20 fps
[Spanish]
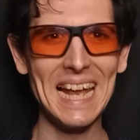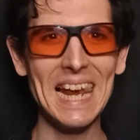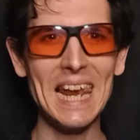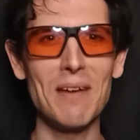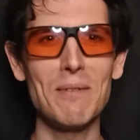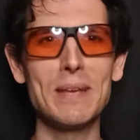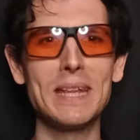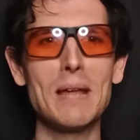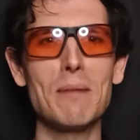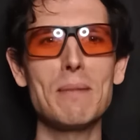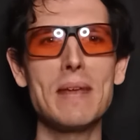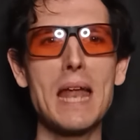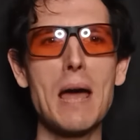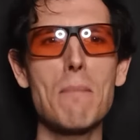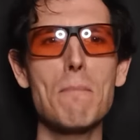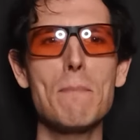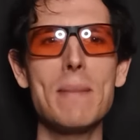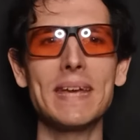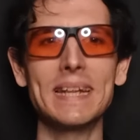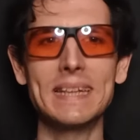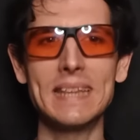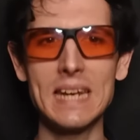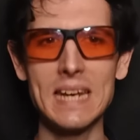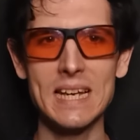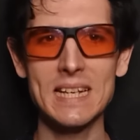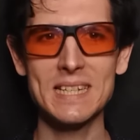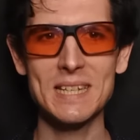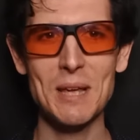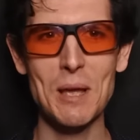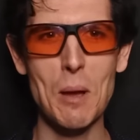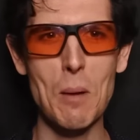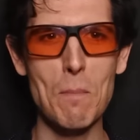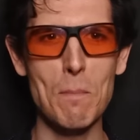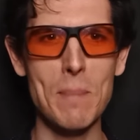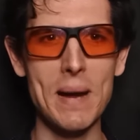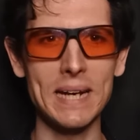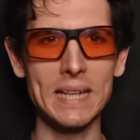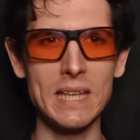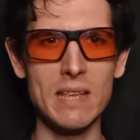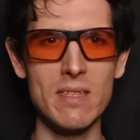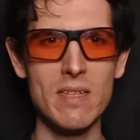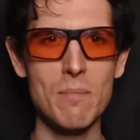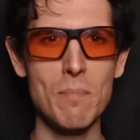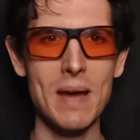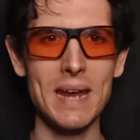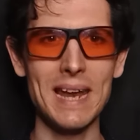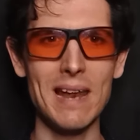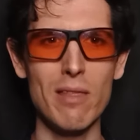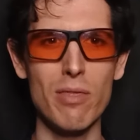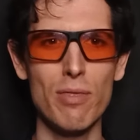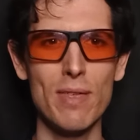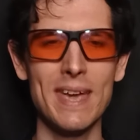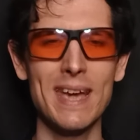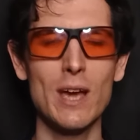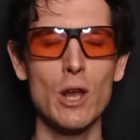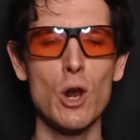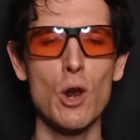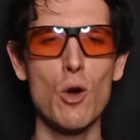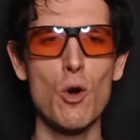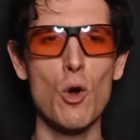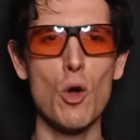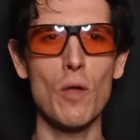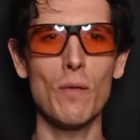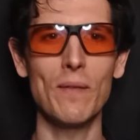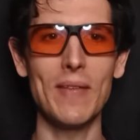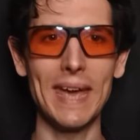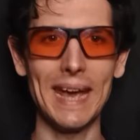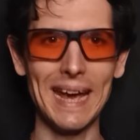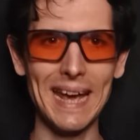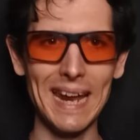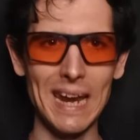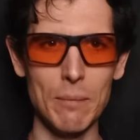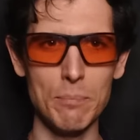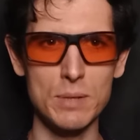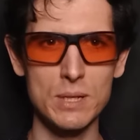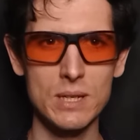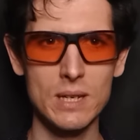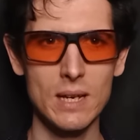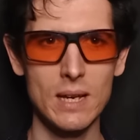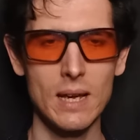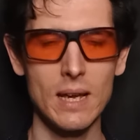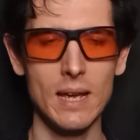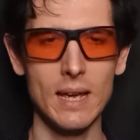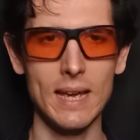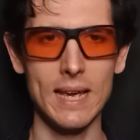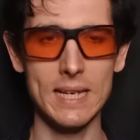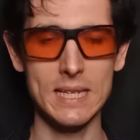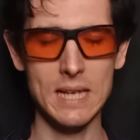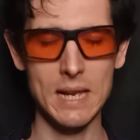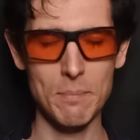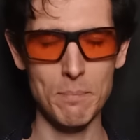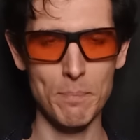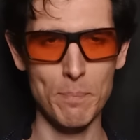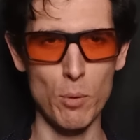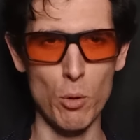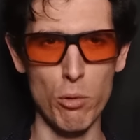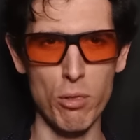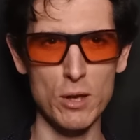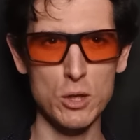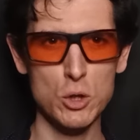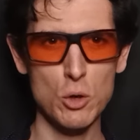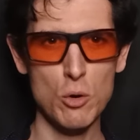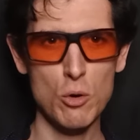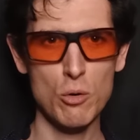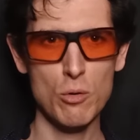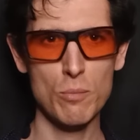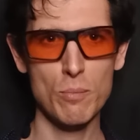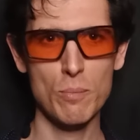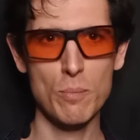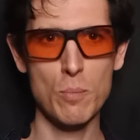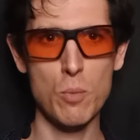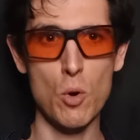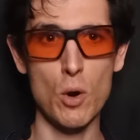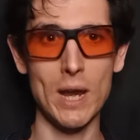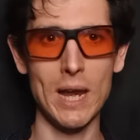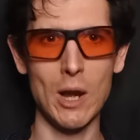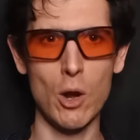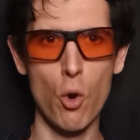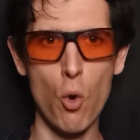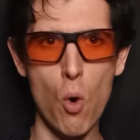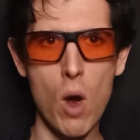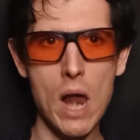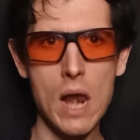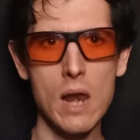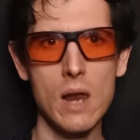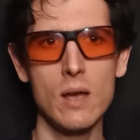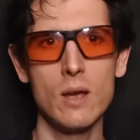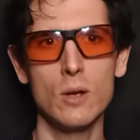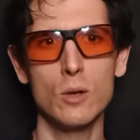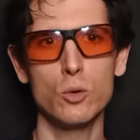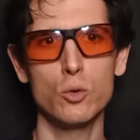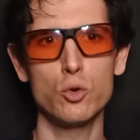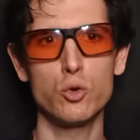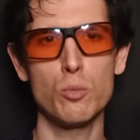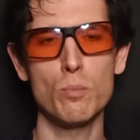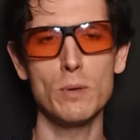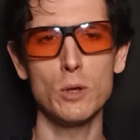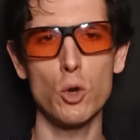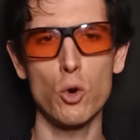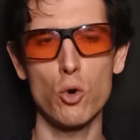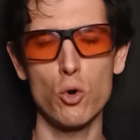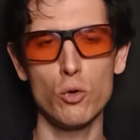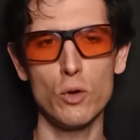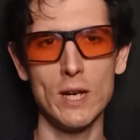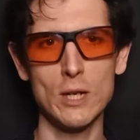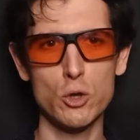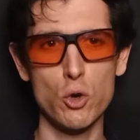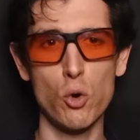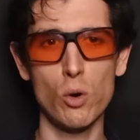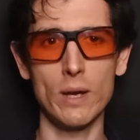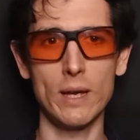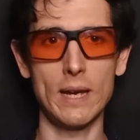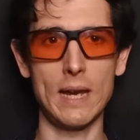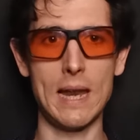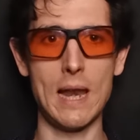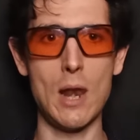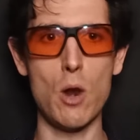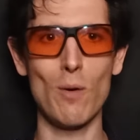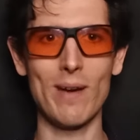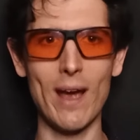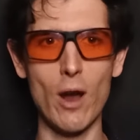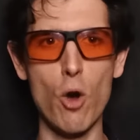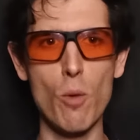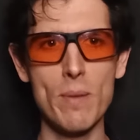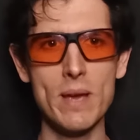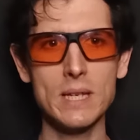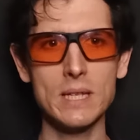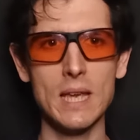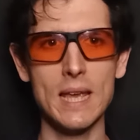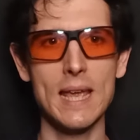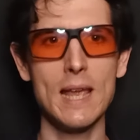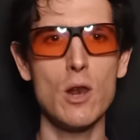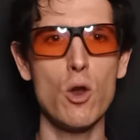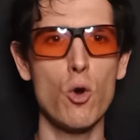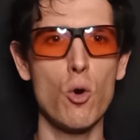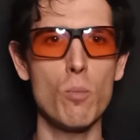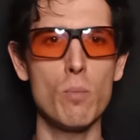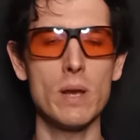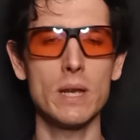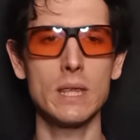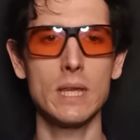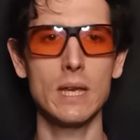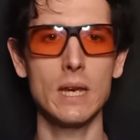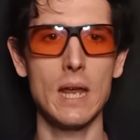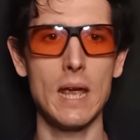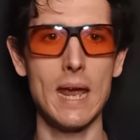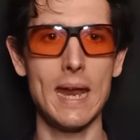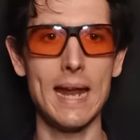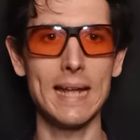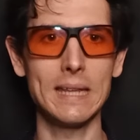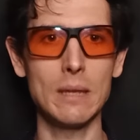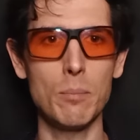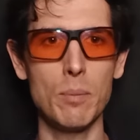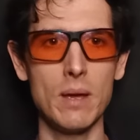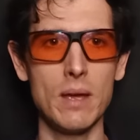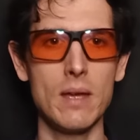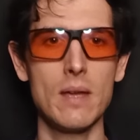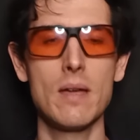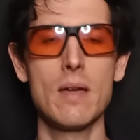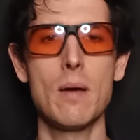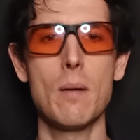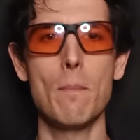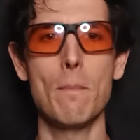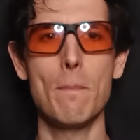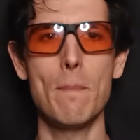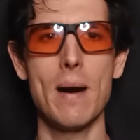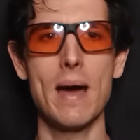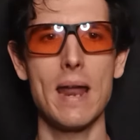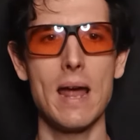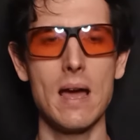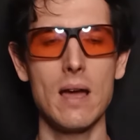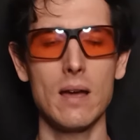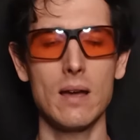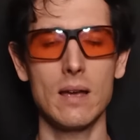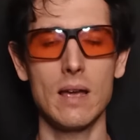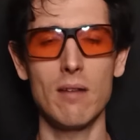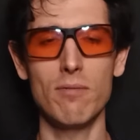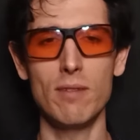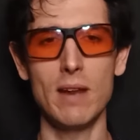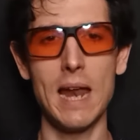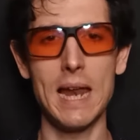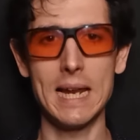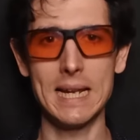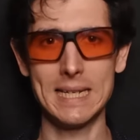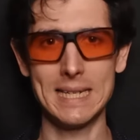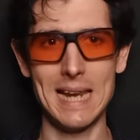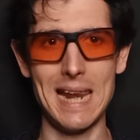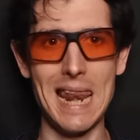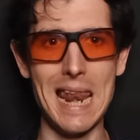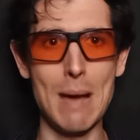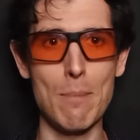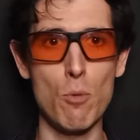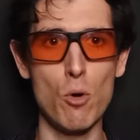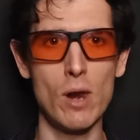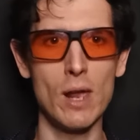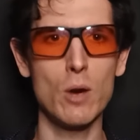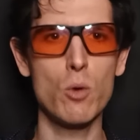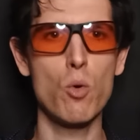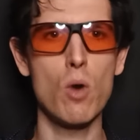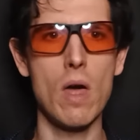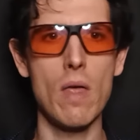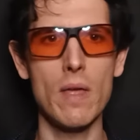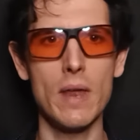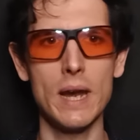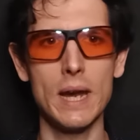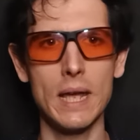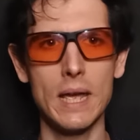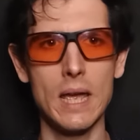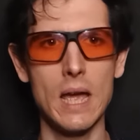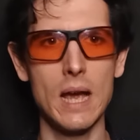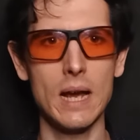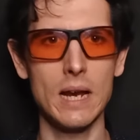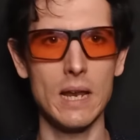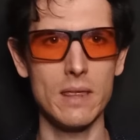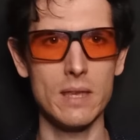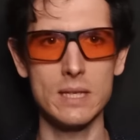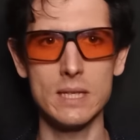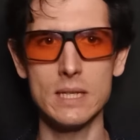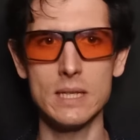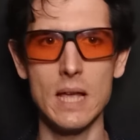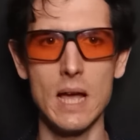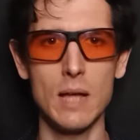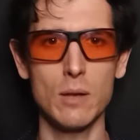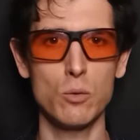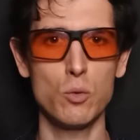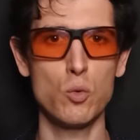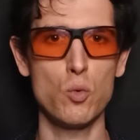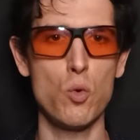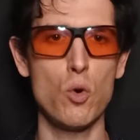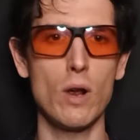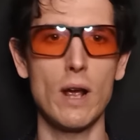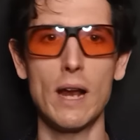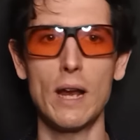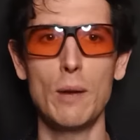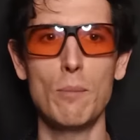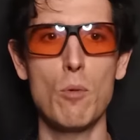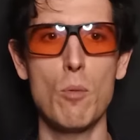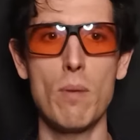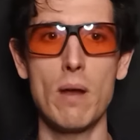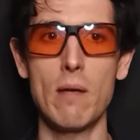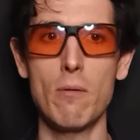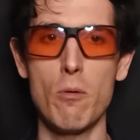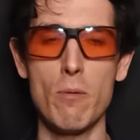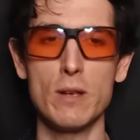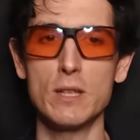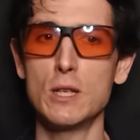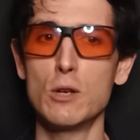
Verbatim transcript: La vitamina B3 participa en el ciclo de Krebs, que es el proceso por el cual tus mitocondrias cogen lo que comes y lo convierten en ATP para que al final es la molécula de energía que necesita tu organismo para vivir.